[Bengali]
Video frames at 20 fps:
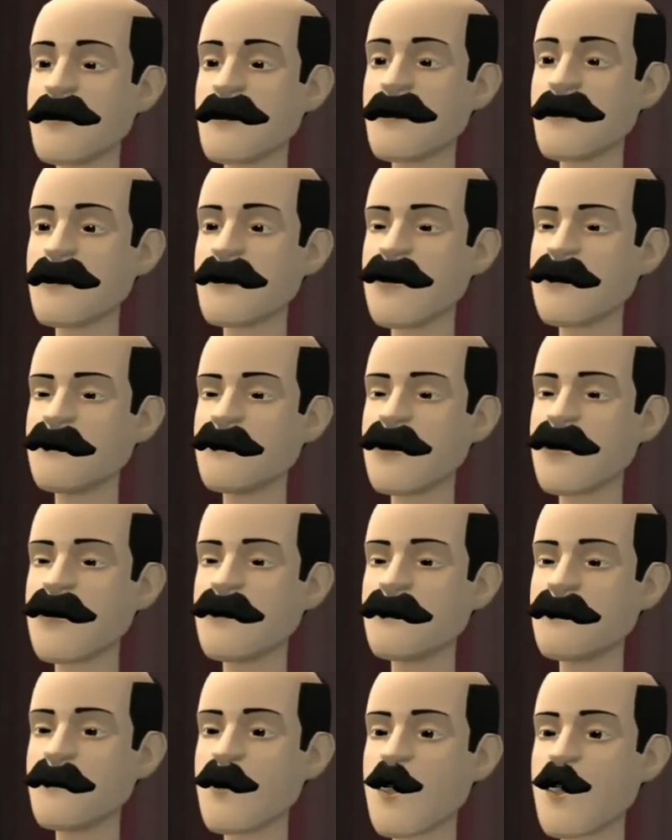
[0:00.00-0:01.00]
কে এক
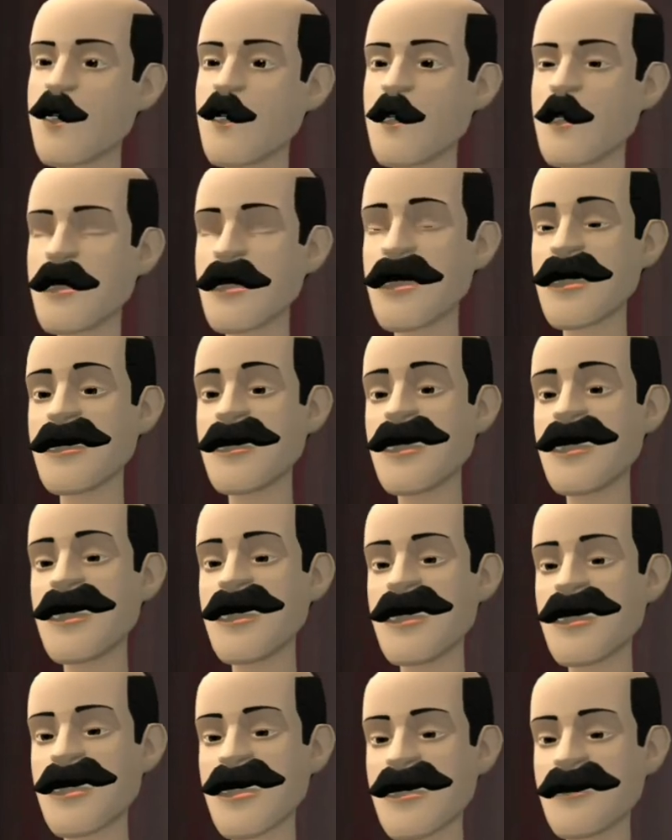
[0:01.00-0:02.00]
নম্বর ফিট ল্যান্সার হবা
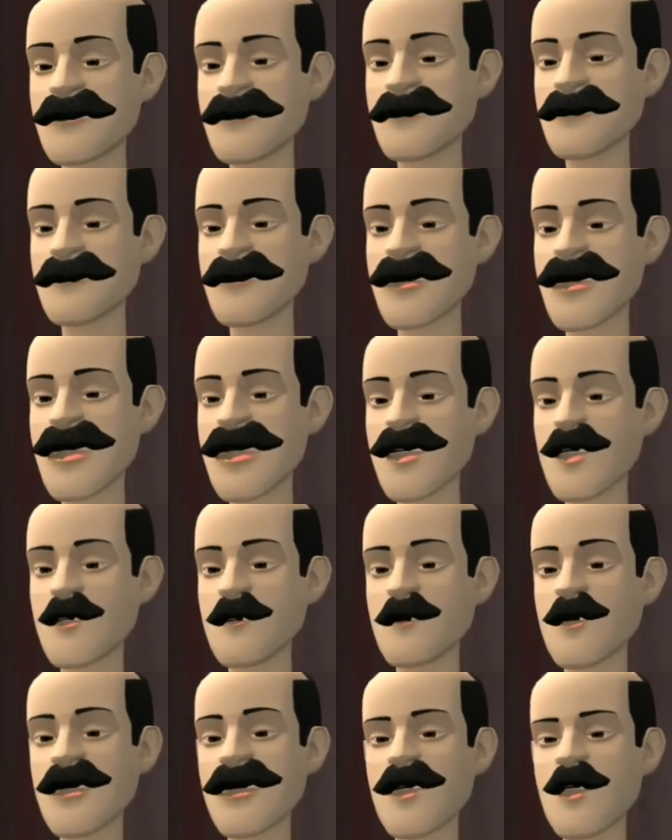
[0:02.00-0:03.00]
কেমন ডলার
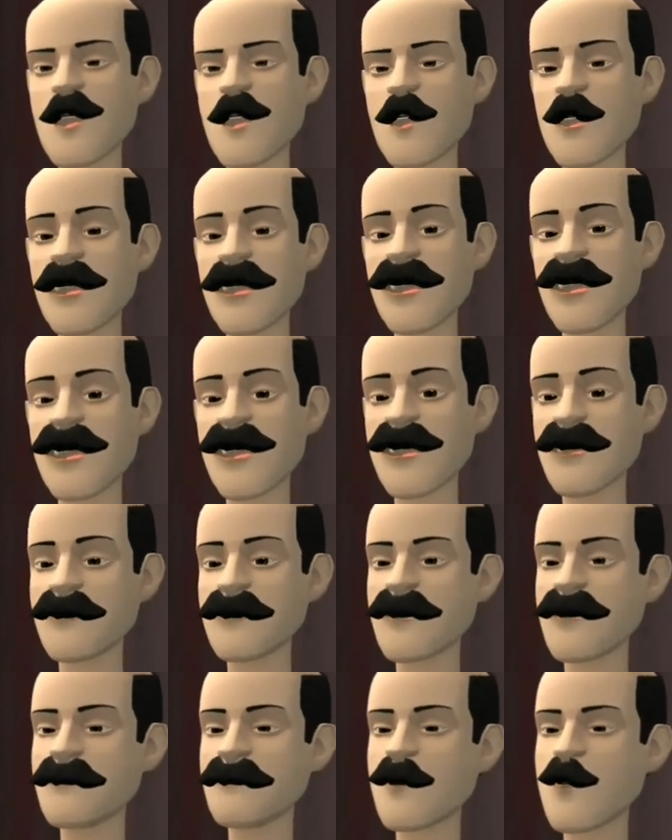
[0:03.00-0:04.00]
কামাবা
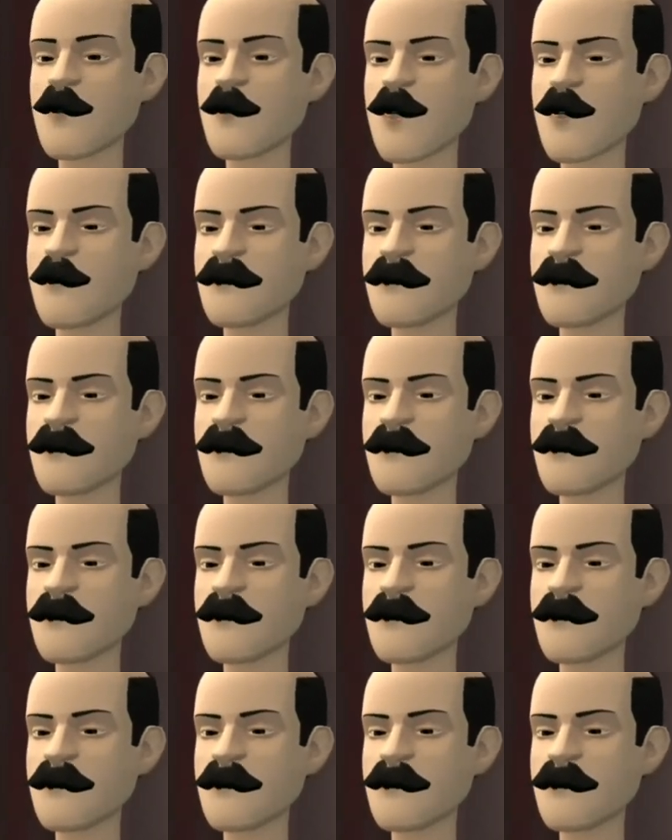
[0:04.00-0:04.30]
দেখবো